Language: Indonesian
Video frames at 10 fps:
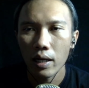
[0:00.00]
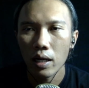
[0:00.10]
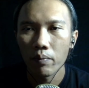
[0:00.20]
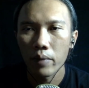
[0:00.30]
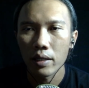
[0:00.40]

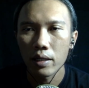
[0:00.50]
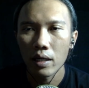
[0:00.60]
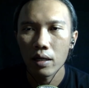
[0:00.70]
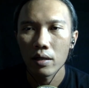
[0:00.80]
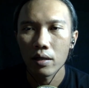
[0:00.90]

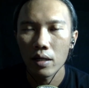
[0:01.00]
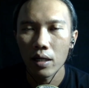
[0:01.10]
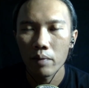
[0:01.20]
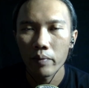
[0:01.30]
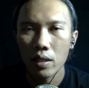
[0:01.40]
elemennya.
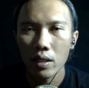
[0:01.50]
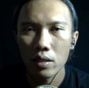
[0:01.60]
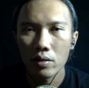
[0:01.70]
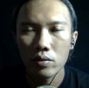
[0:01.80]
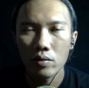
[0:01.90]
Elemennya
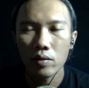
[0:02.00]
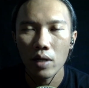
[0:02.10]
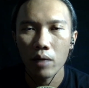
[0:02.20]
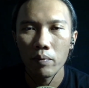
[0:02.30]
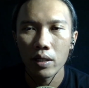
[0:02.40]
itu
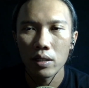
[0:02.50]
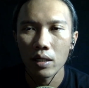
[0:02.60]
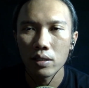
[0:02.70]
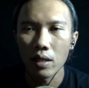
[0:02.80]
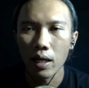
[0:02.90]
elemen
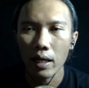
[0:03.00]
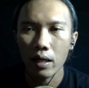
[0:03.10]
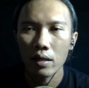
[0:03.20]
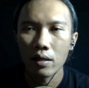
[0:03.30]
yang jelek.